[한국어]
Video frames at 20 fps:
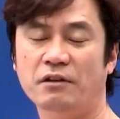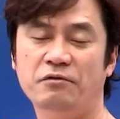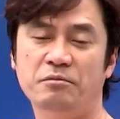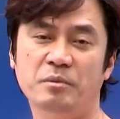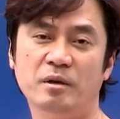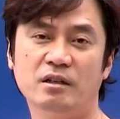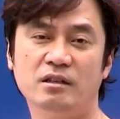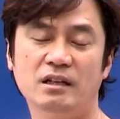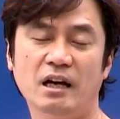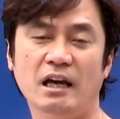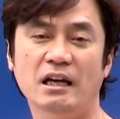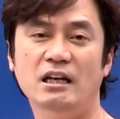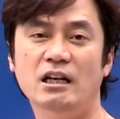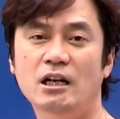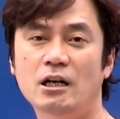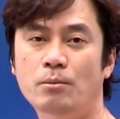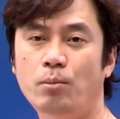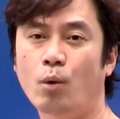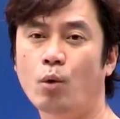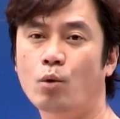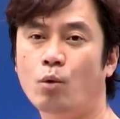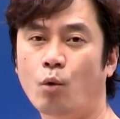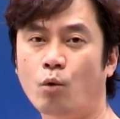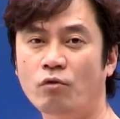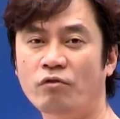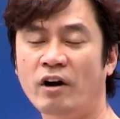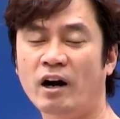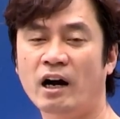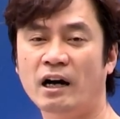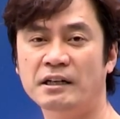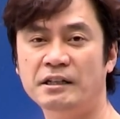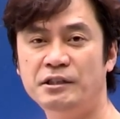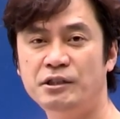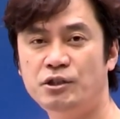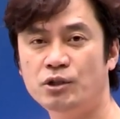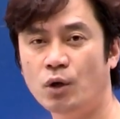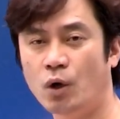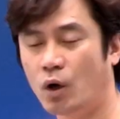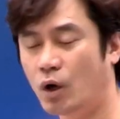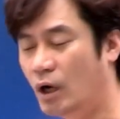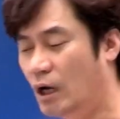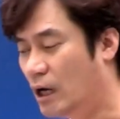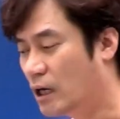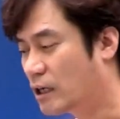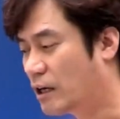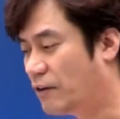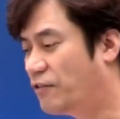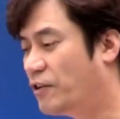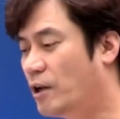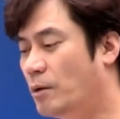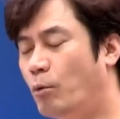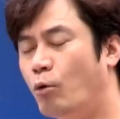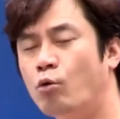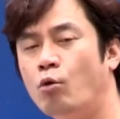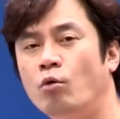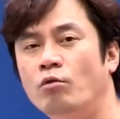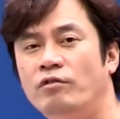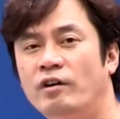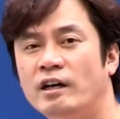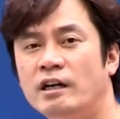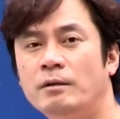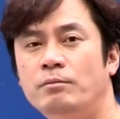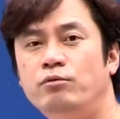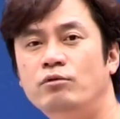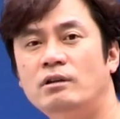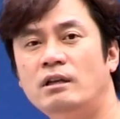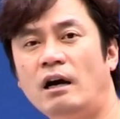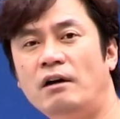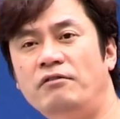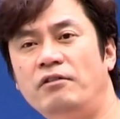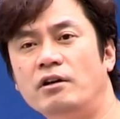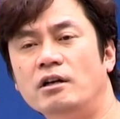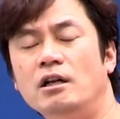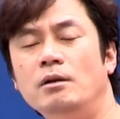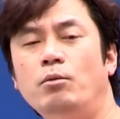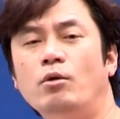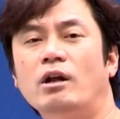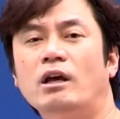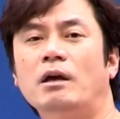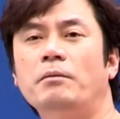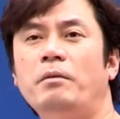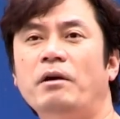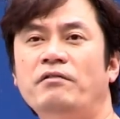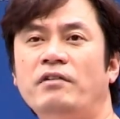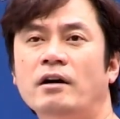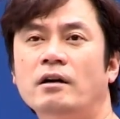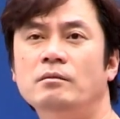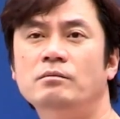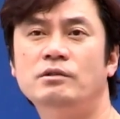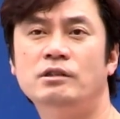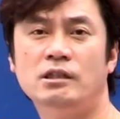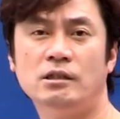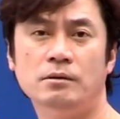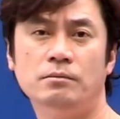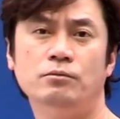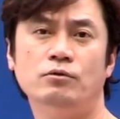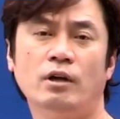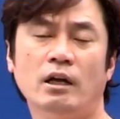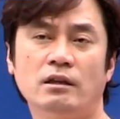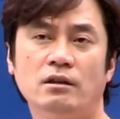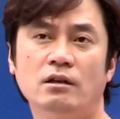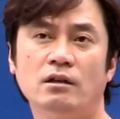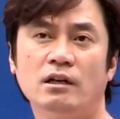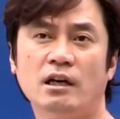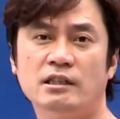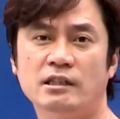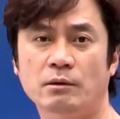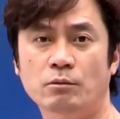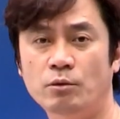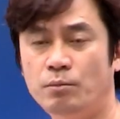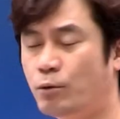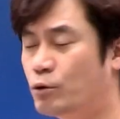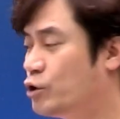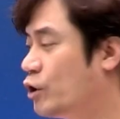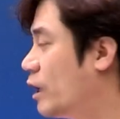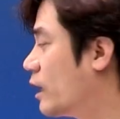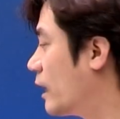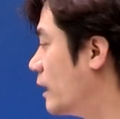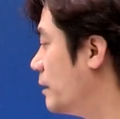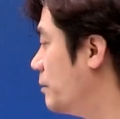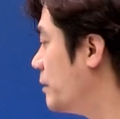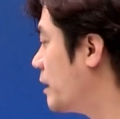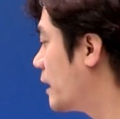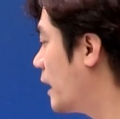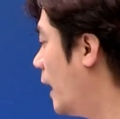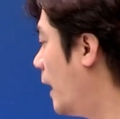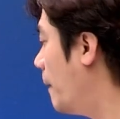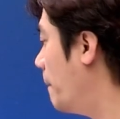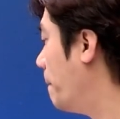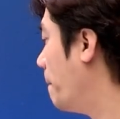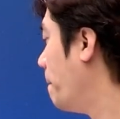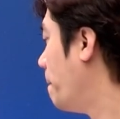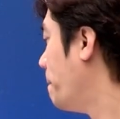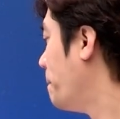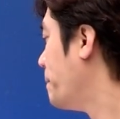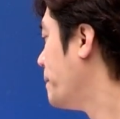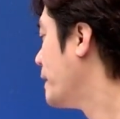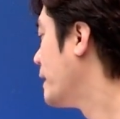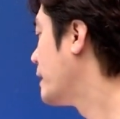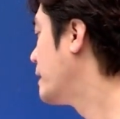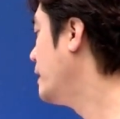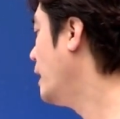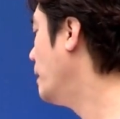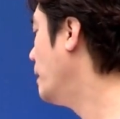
했으면 그게 일본 공사관이죠. 그래서 일본 공사관이 불타서 일본에게 배상금 지불했던 게 제물포 조약 아닙니까? 그